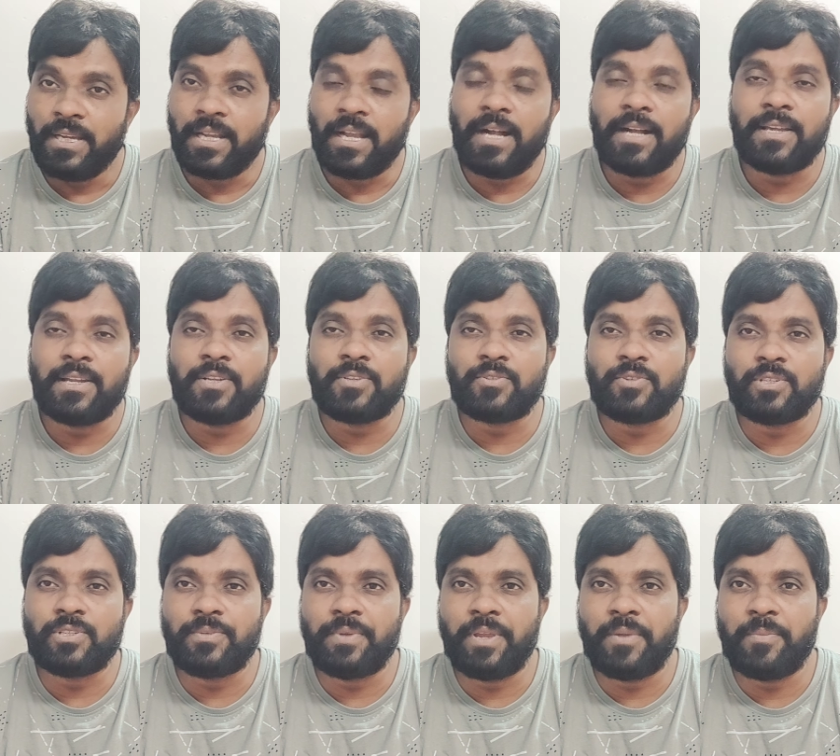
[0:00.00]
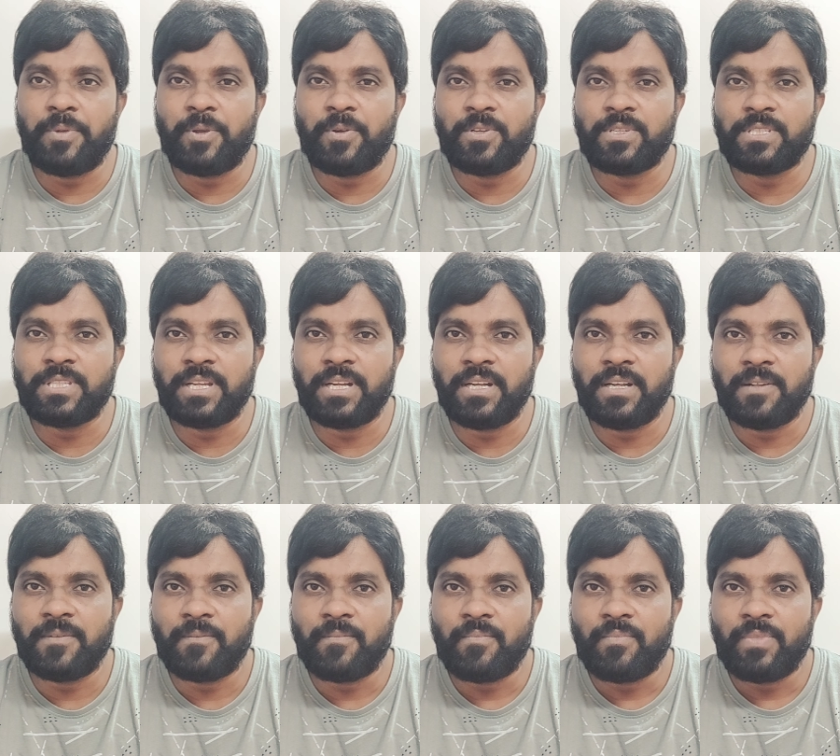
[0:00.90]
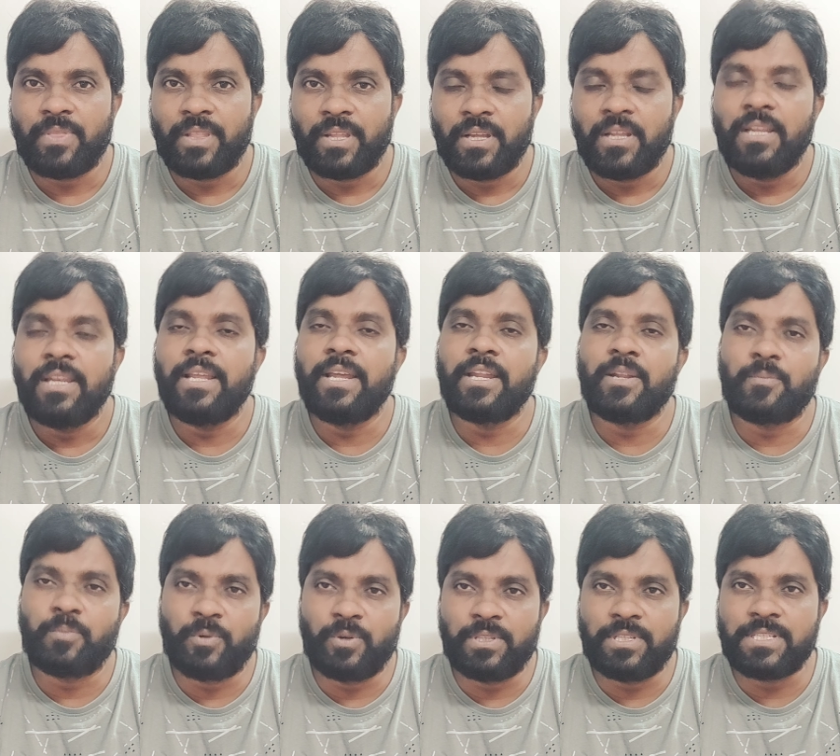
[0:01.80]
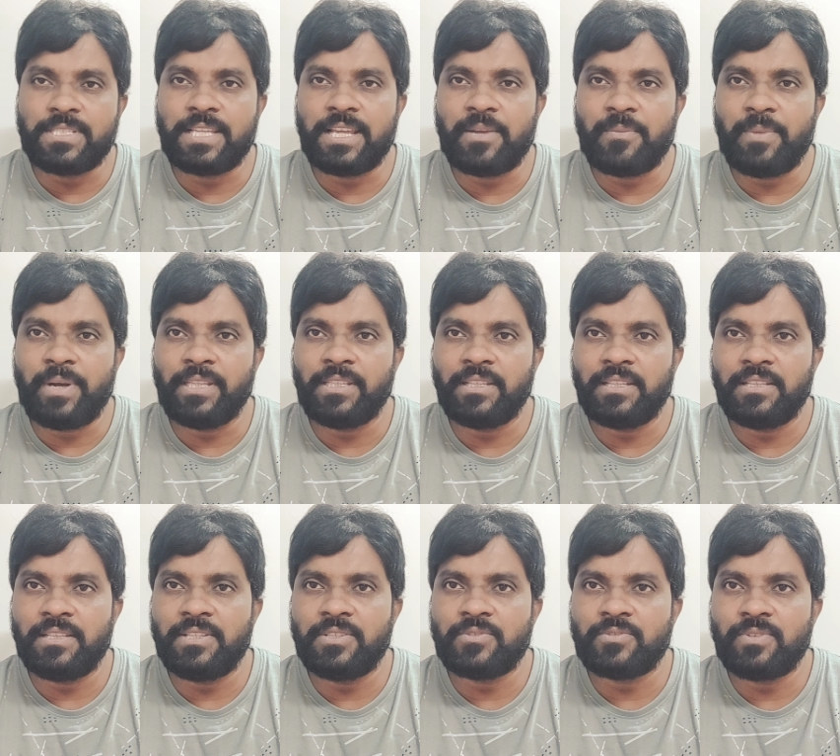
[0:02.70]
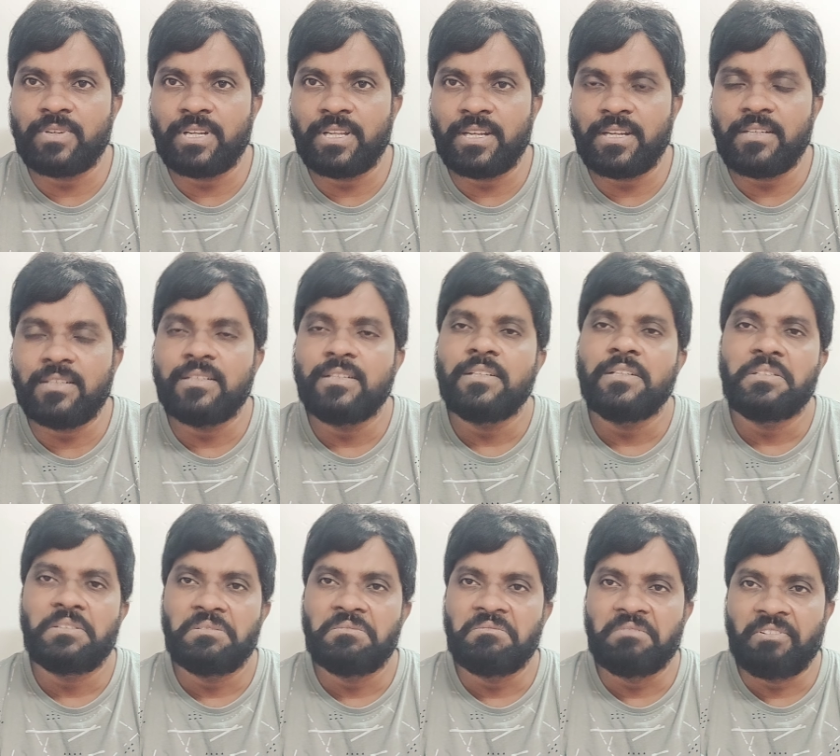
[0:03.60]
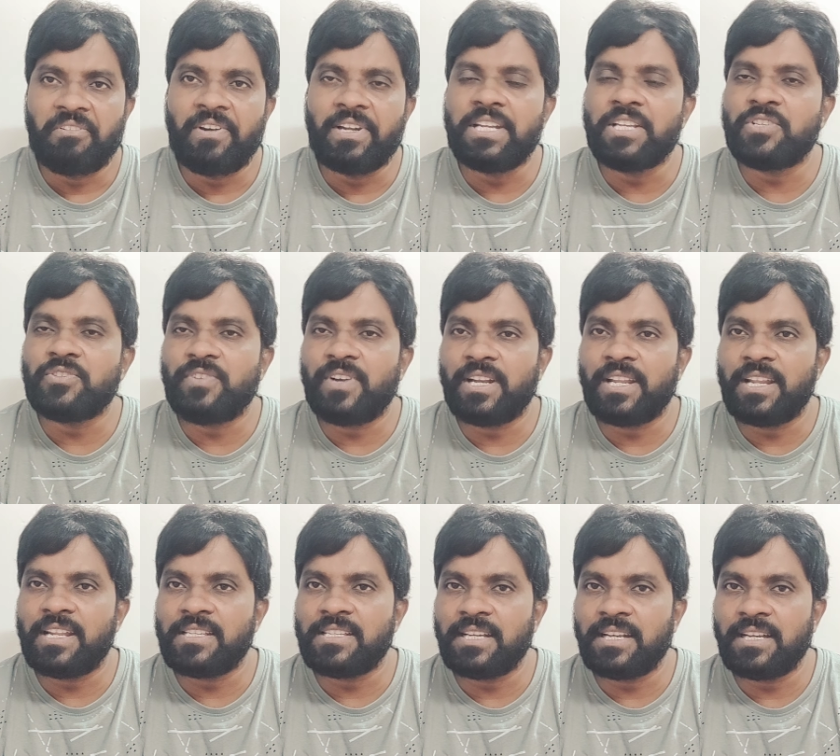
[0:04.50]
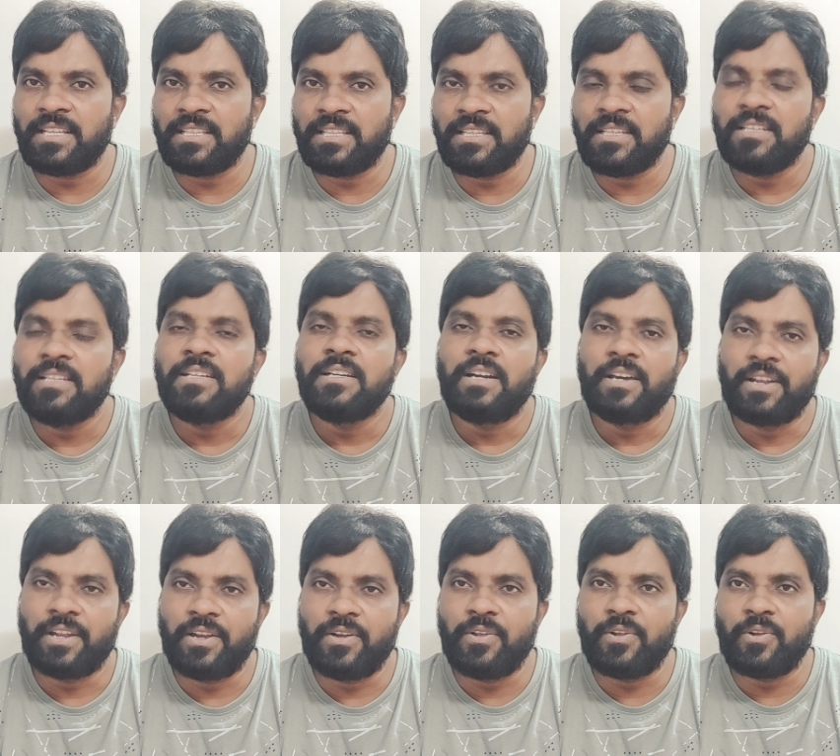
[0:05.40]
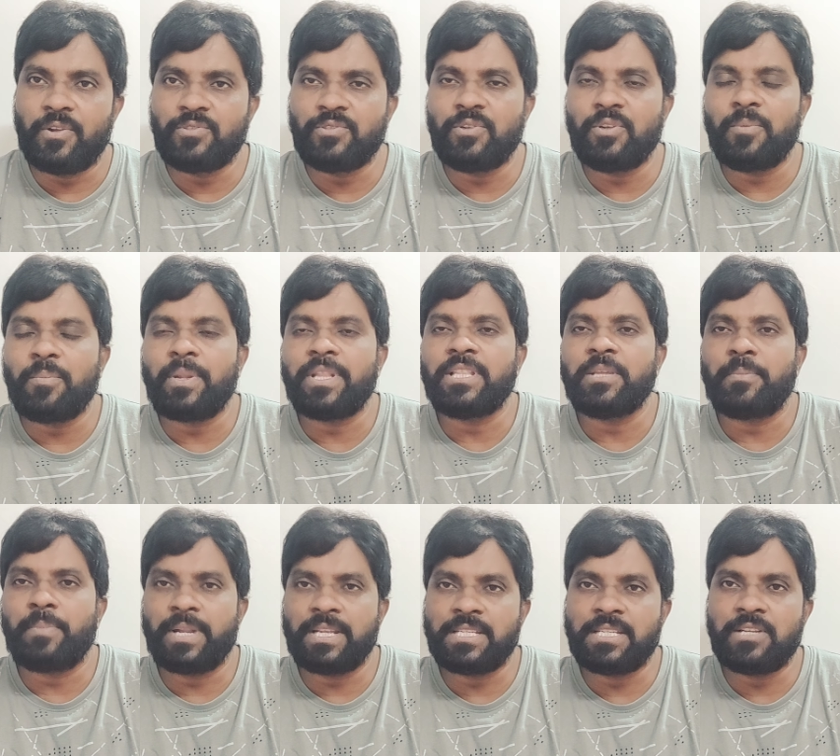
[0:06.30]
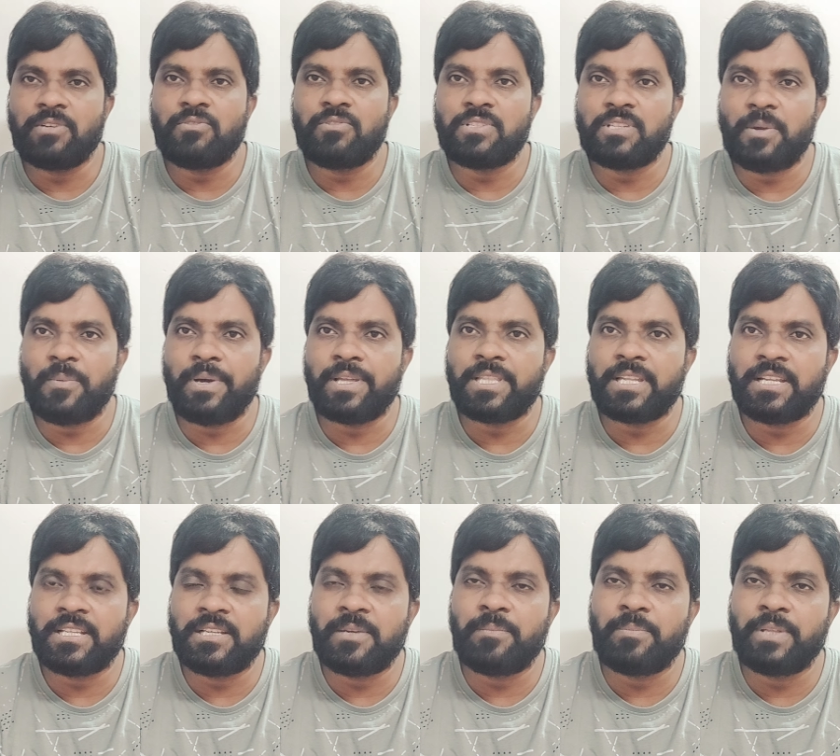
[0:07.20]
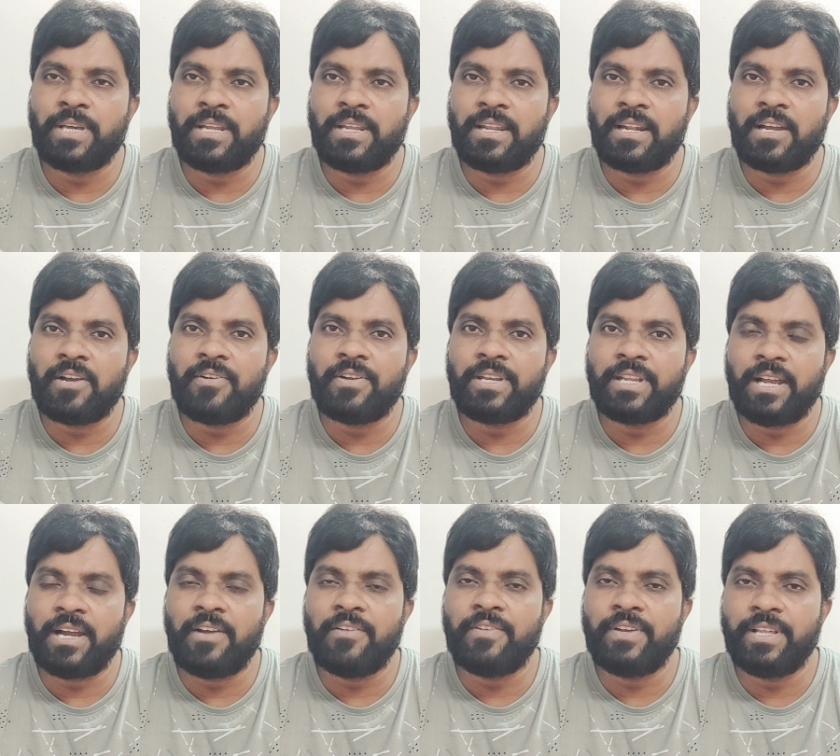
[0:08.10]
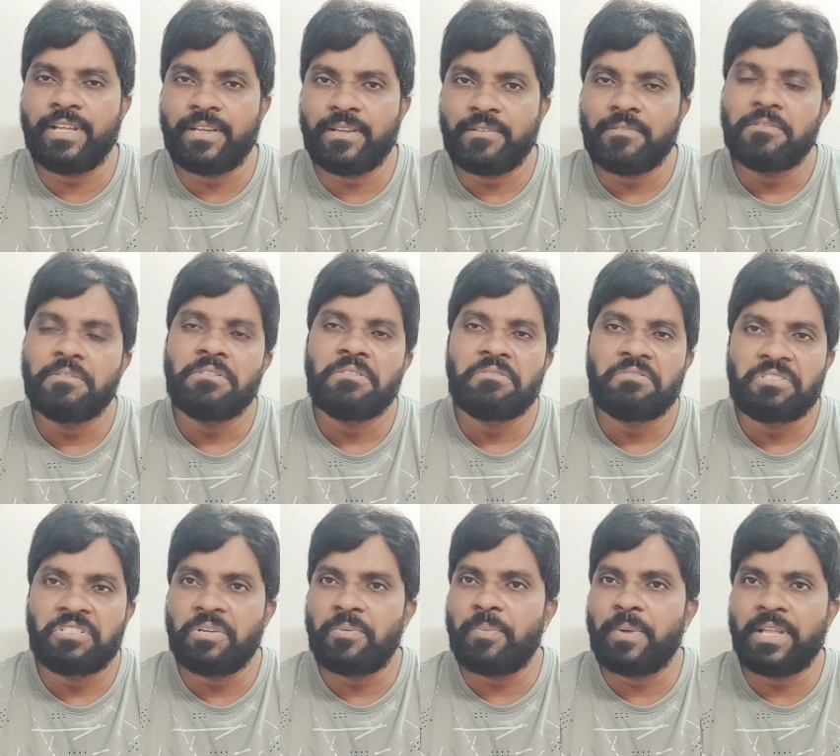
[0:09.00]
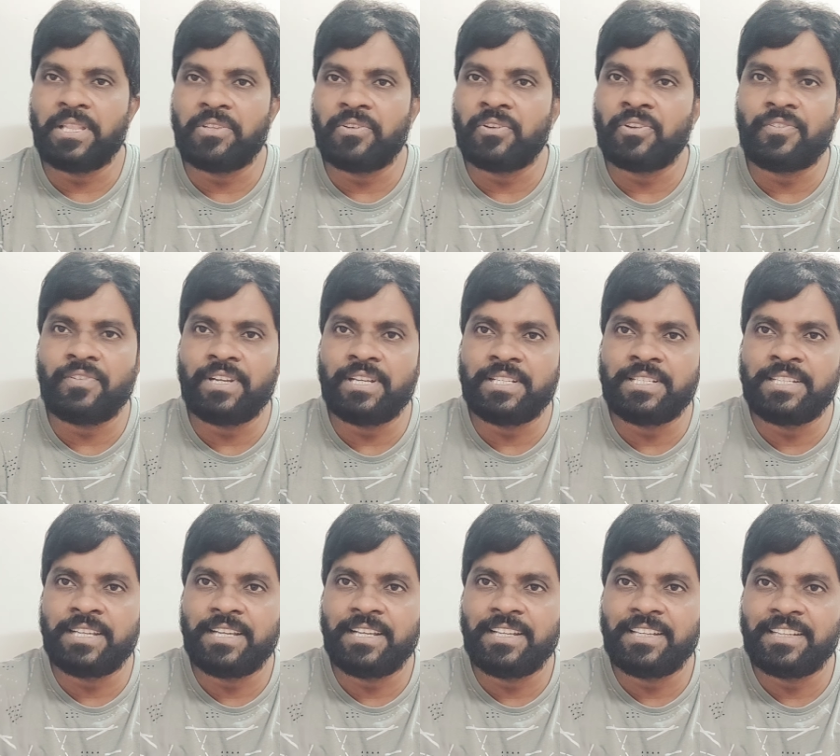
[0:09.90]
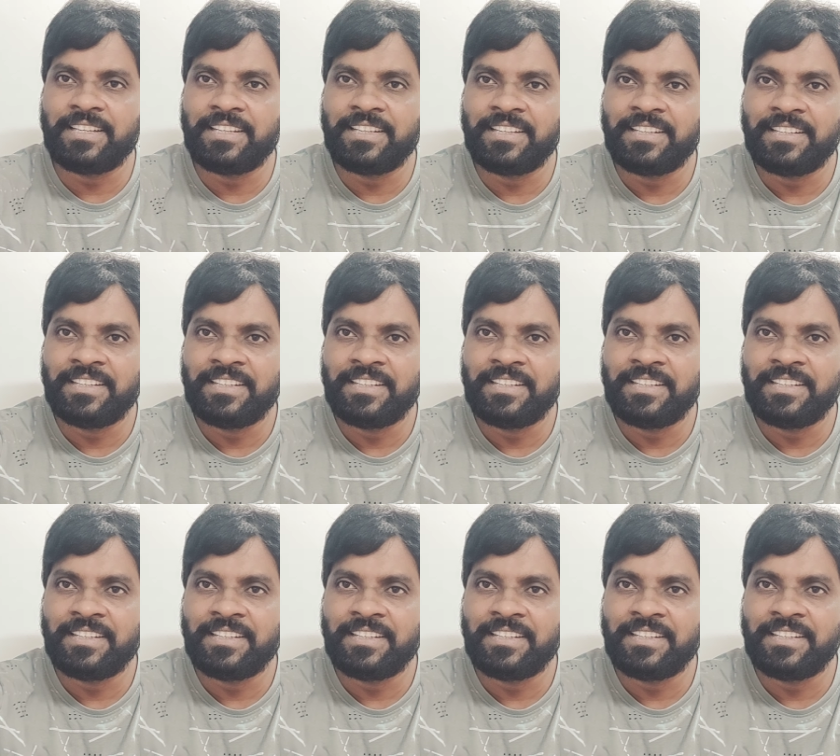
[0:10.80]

కాంగ్రెస్ కోసం ఏపీకి వస్తారా లేదా పూర్తి స్థాయి బాధ్యతలు తీసుకుంటారా వాట్ ఈజ్ వాట్ అన్న సంగతి రెండు రోజుల్లో ప్రతి ప్రశ్నకు సమాధానం చెప్తా అన్నారు కాబట్టి ఆవిడే చెప్పేంతవరకు వెయిట్ చేయాలి